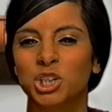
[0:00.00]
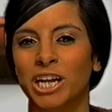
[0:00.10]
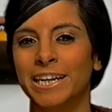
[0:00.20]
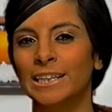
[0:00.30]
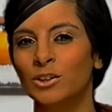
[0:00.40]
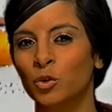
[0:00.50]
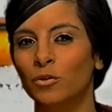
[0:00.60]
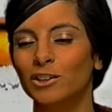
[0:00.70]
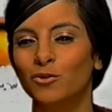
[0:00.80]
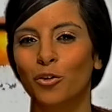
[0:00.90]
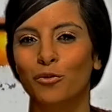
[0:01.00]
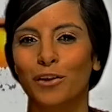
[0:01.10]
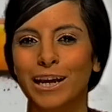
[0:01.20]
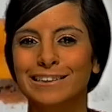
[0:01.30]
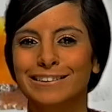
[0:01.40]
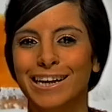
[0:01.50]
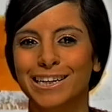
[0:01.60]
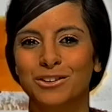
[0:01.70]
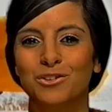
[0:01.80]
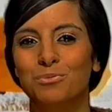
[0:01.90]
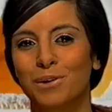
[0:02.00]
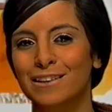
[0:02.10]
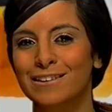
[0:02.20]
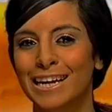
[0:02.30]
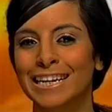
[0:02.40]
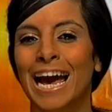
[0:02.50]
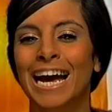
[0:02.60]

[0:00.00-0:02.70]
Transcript: Jeannette sowas von flächendeckend zu platzieren.